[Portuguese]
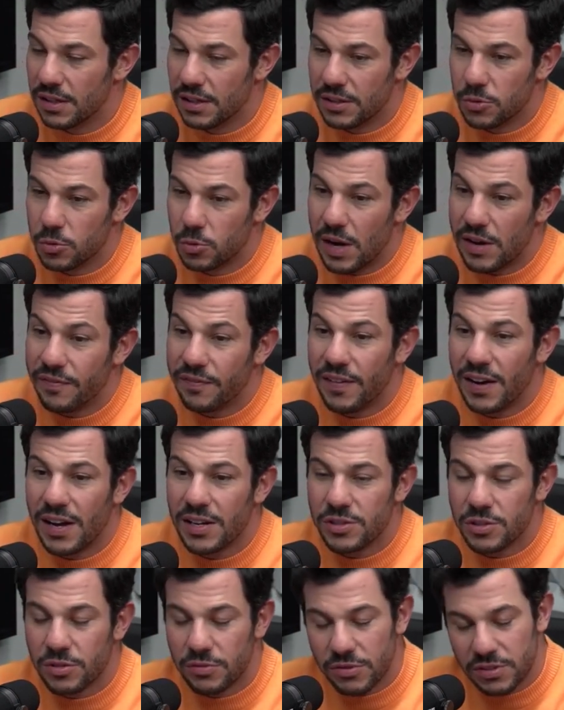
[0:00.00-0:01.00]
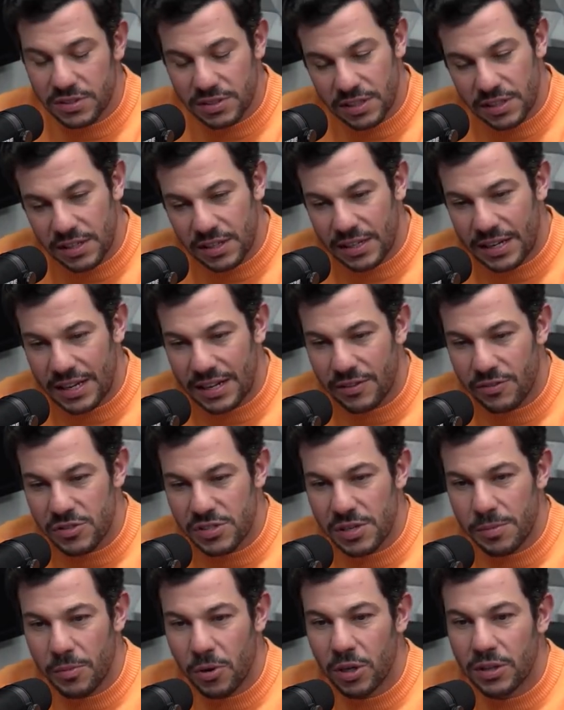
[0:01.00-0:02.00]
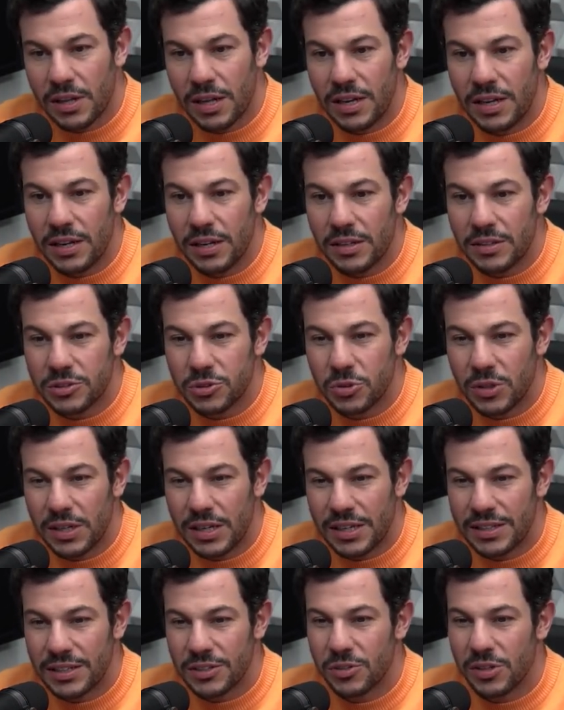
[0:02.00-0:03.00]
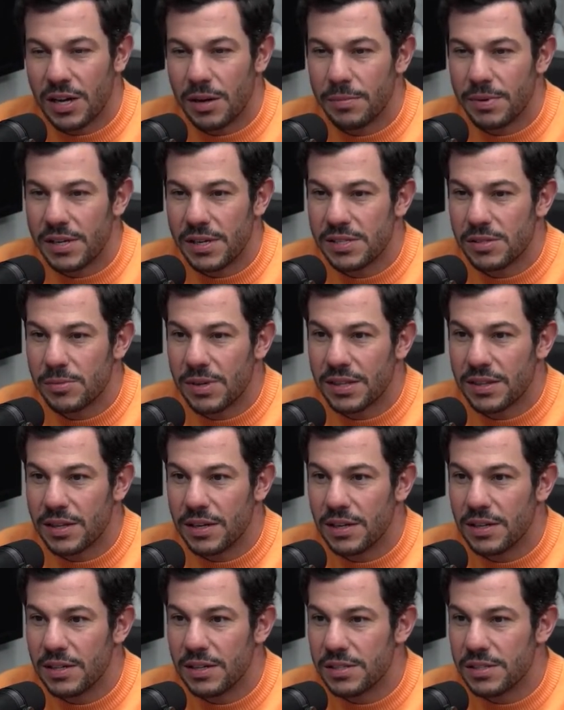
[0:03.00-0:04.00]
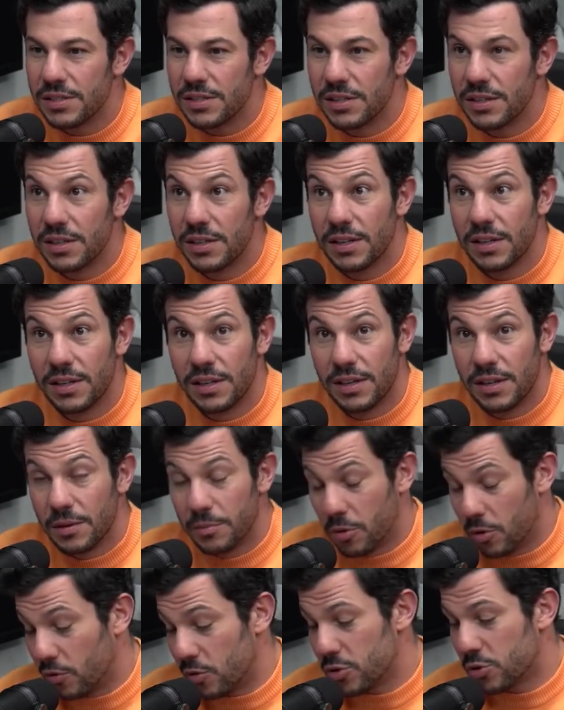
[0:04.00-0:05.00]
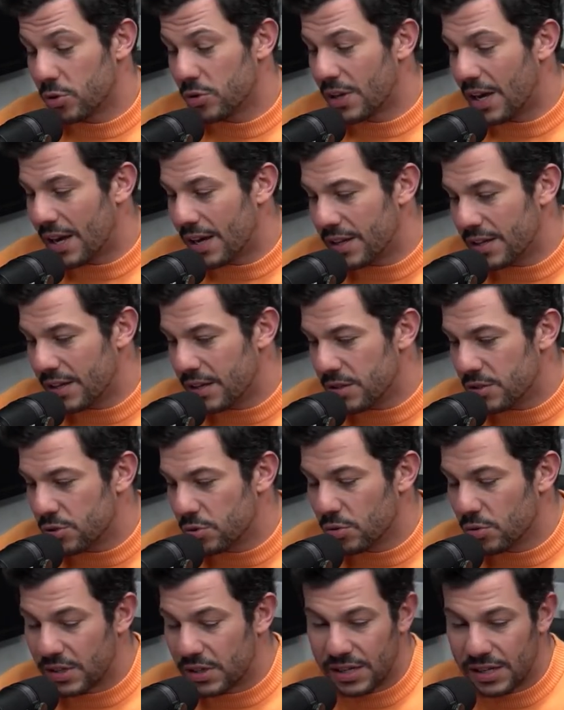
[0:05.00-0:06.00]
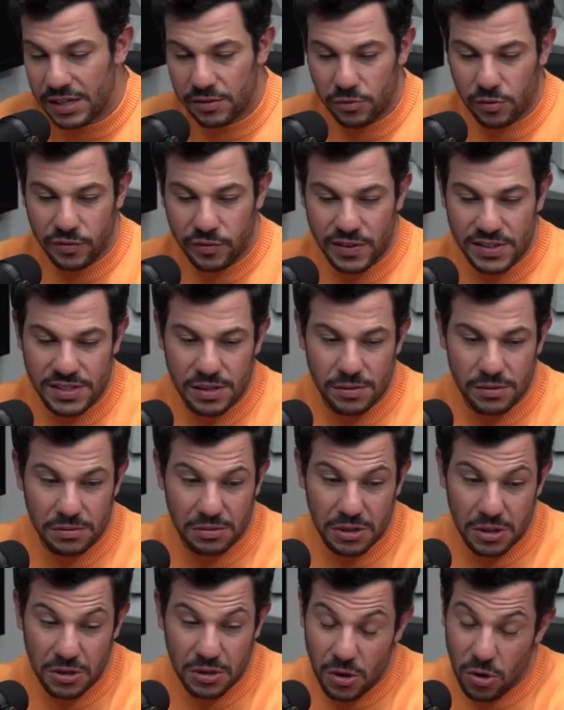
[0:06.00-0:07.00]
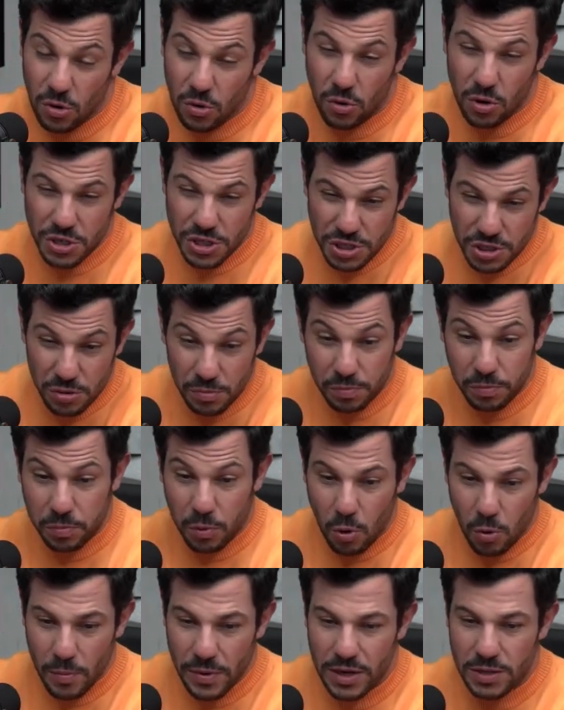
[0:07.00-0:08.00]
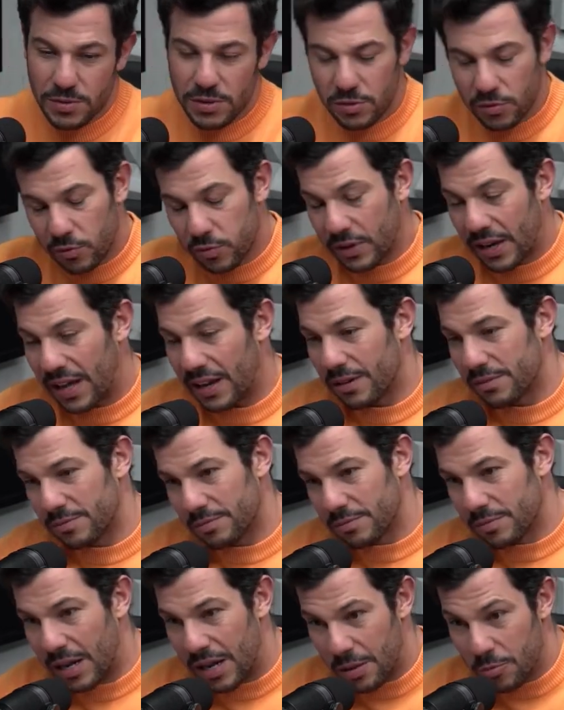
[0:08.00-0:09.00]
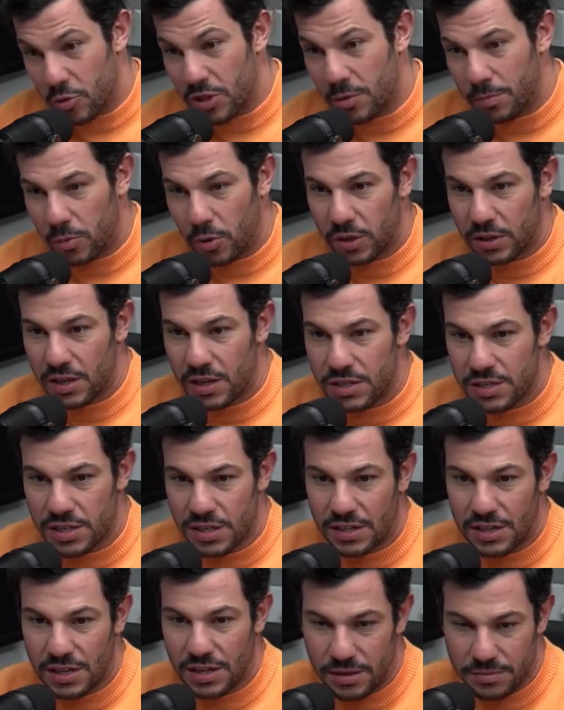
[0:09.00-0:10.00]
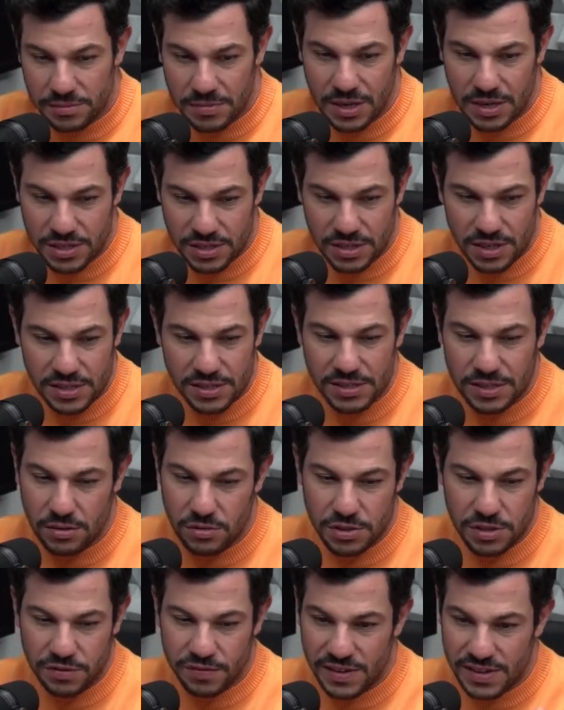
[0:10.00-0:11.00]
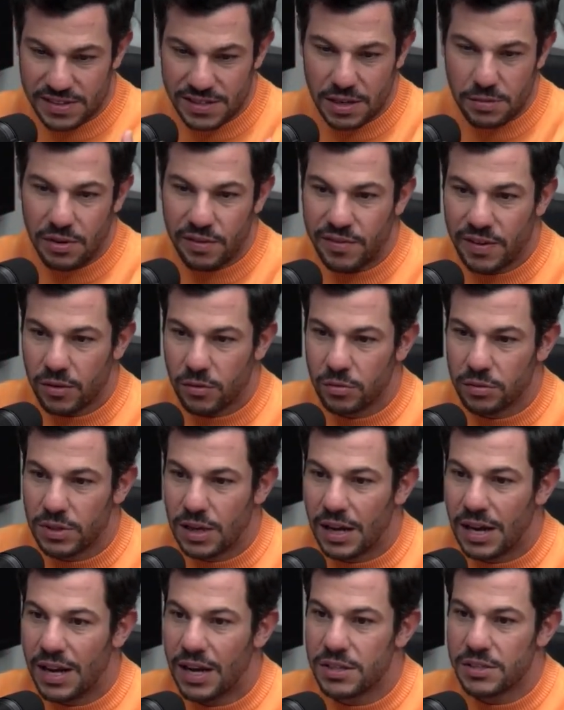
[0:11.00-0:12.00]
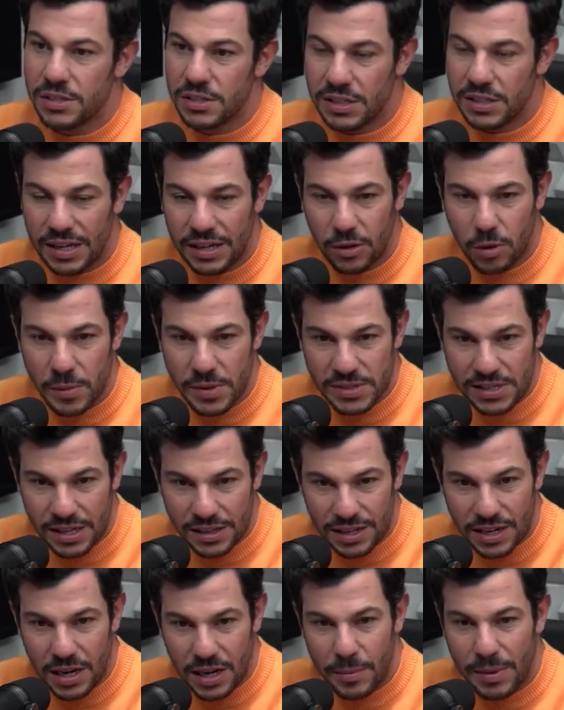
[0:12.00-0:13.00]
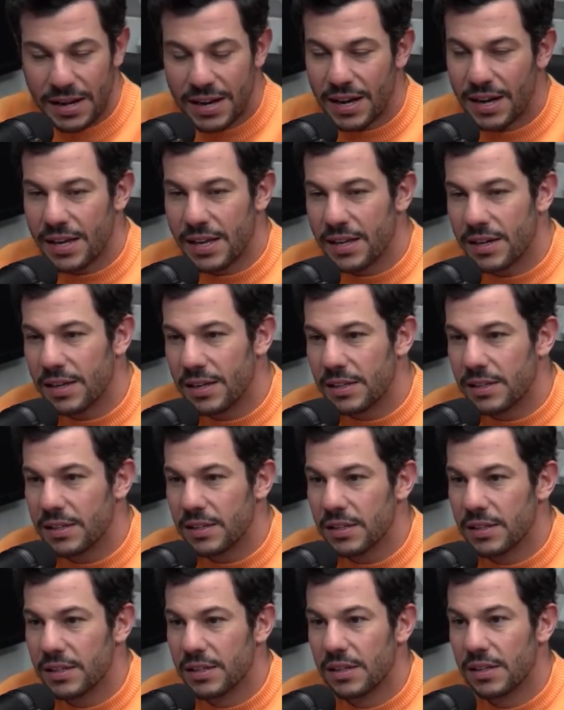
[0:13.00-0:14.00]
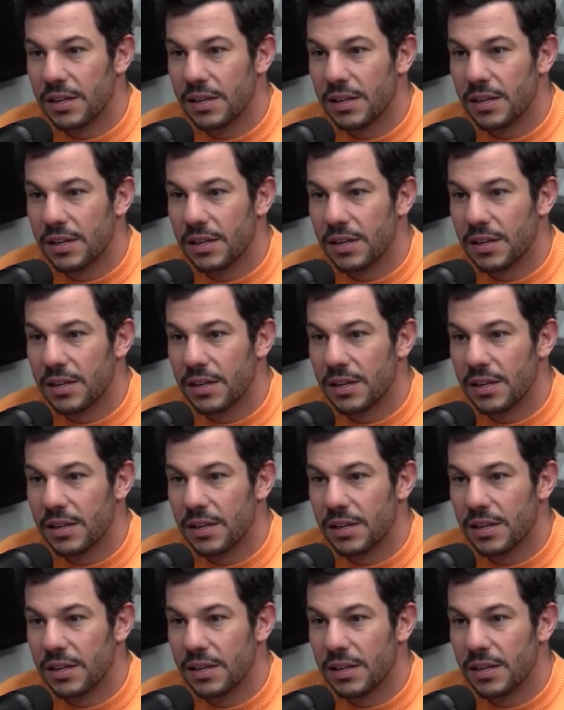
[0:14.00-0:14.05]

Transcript: Não é fácil. Você, cara, você bota ali na sua, na sua cabeça uma trilha de, pô, vou estudar isso, cara, vou fazer Hoje em dia um pouco menos, mas, eu, cara, era muito importante ainda na minha geração de fazer uma faculdade, de, cara, começar a trilhar uma carreira ali.